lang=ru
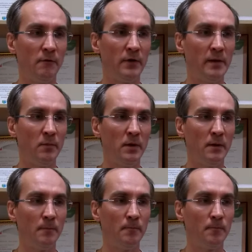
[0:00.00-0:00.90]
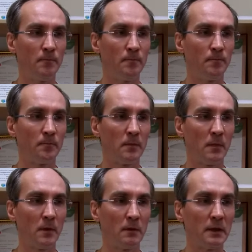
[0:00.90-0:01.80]
время
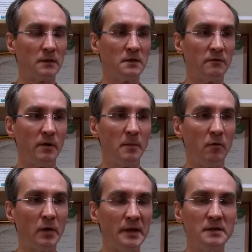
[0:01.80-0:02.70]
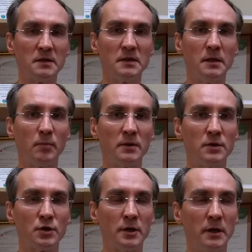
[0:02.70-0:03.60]
так называемого кризиса
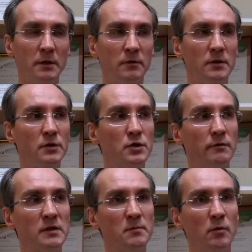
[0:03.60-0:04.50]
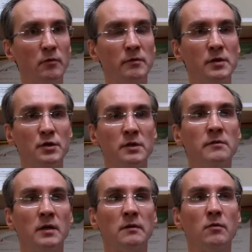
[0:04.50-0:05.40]
неплатежей
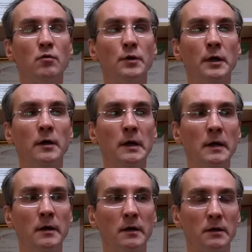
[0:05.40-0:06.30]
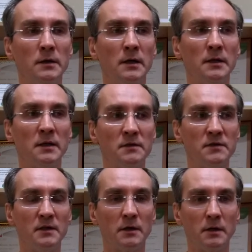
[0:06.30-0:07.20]
2008-2009 года, когда нас
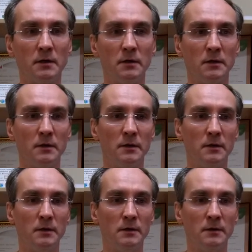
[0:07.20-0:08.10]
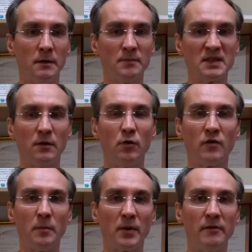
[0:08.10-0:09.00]
всех э,
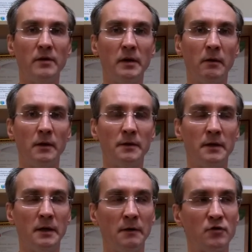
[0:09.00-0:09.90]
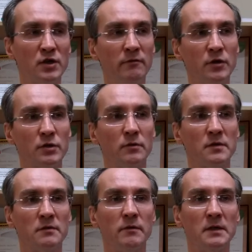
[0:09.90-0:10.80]
обстановка проверила на вшивость, что
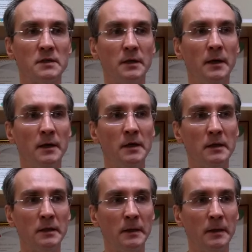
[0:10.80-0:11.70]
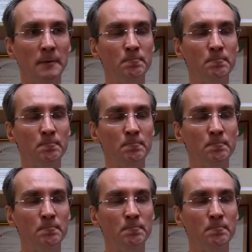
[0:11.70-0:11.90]
называется, да, и на